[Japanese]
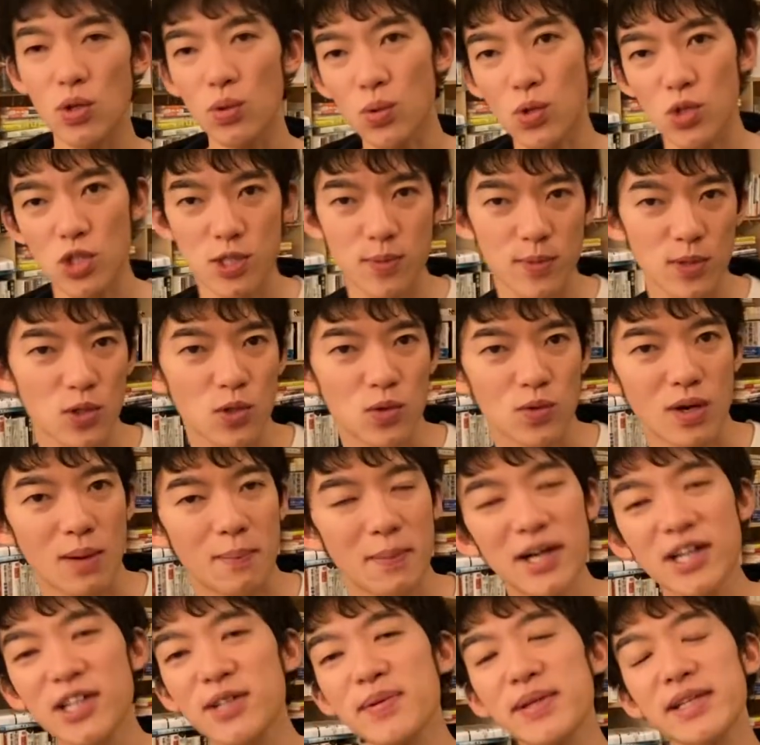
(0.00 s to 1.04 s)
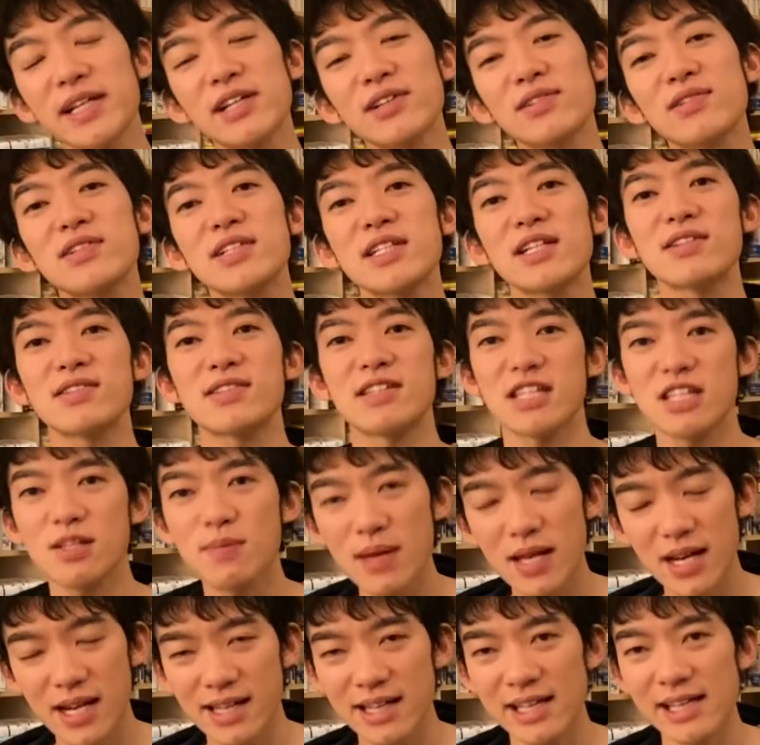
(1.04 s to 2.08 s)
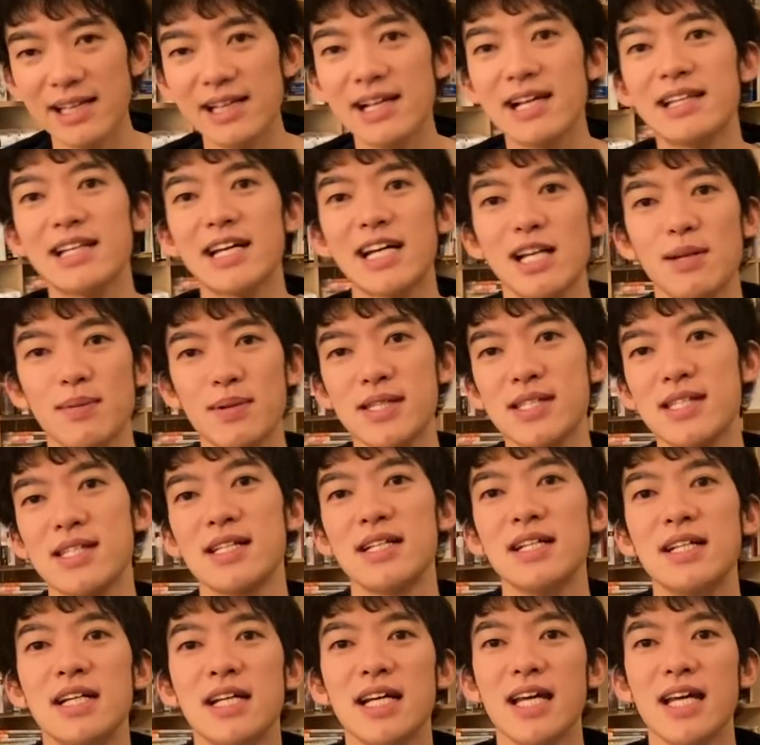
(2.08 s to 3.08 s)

今日のおすすめの本は番組タイトル下の説明欄に入れてあります。